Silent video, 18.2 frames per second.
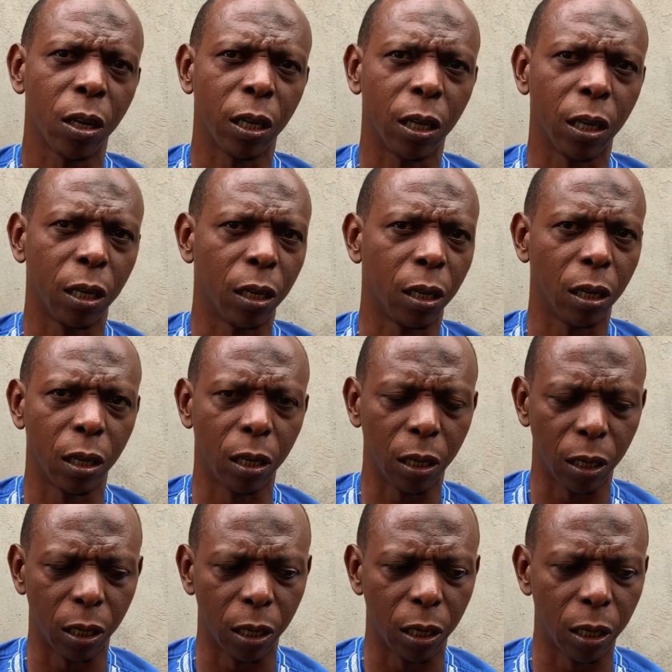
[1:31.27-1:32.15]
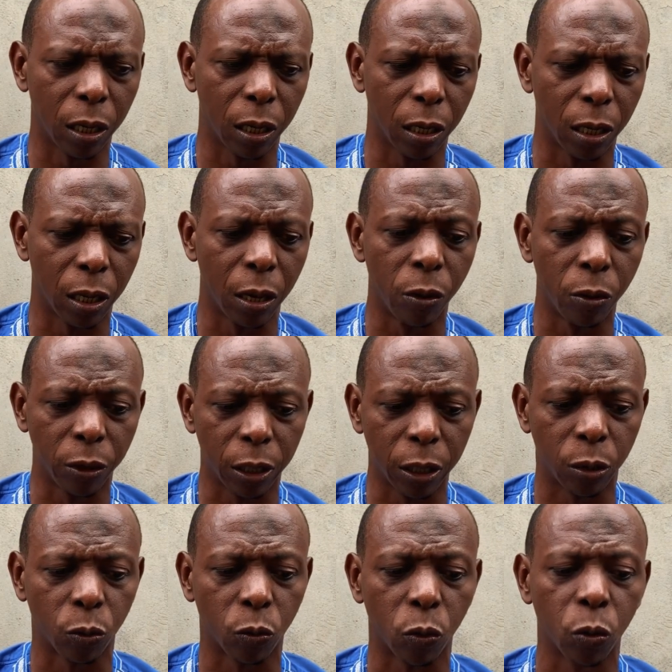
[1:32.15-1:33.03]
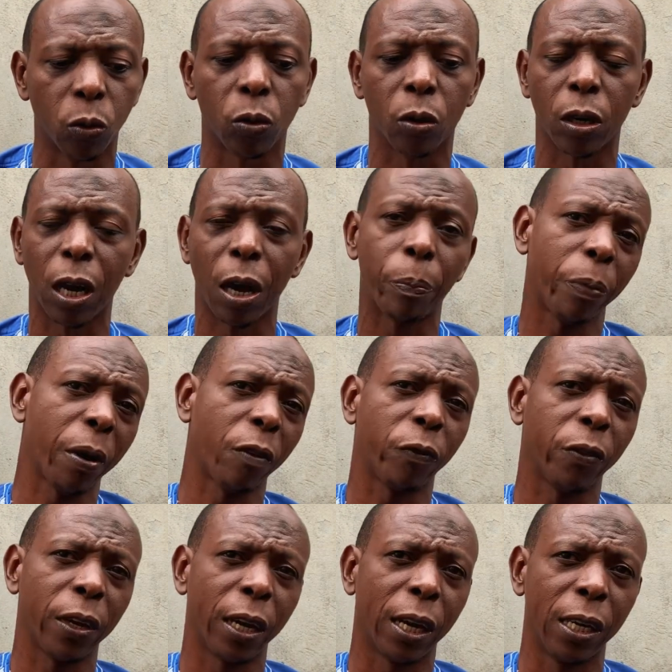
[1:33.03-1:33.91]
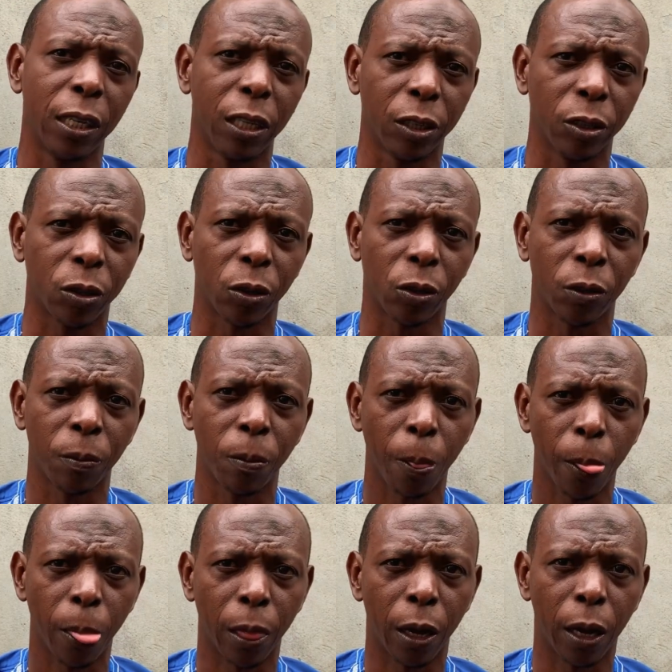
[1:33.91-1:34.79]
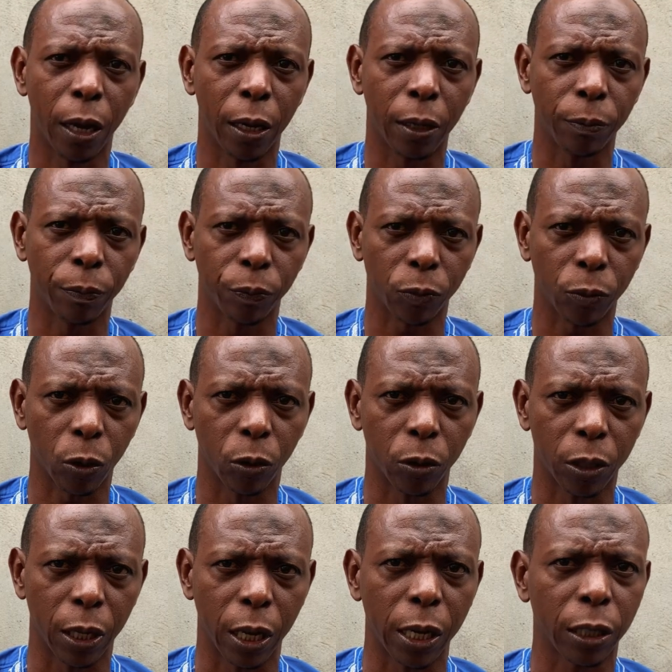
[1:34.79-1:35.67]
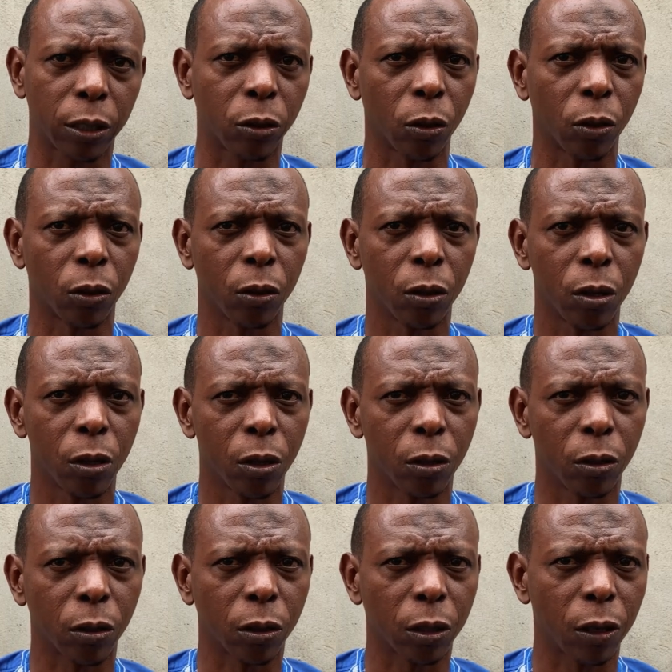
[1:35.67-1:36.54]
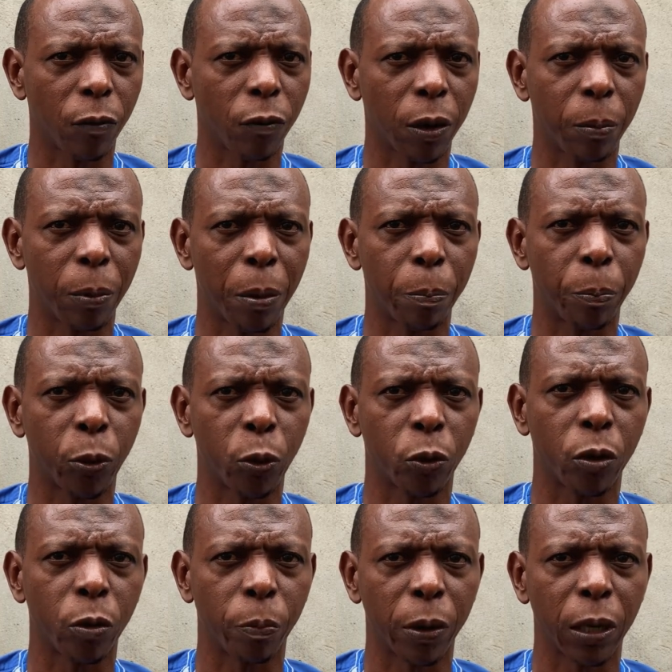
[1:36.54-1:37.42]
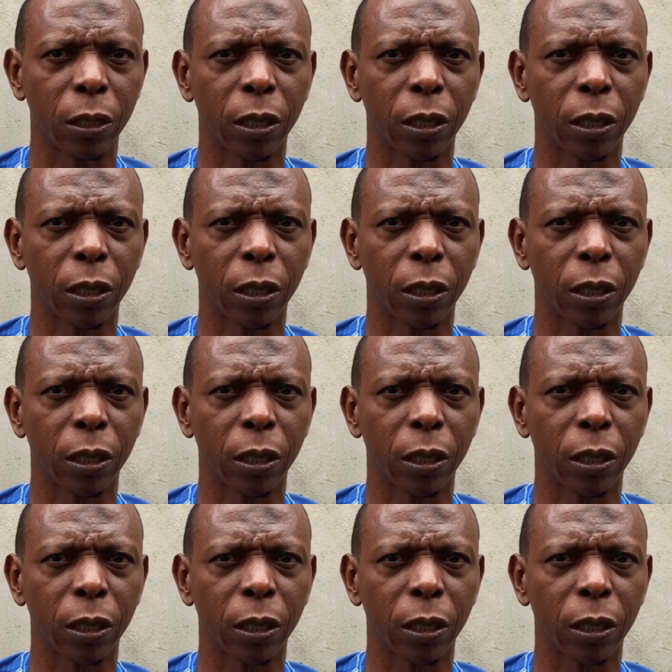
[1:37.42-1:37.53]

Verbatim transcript: Et, le discours, on n'a pas fait allusion euh, aux élections. Donc c'est vraiment préoccupant.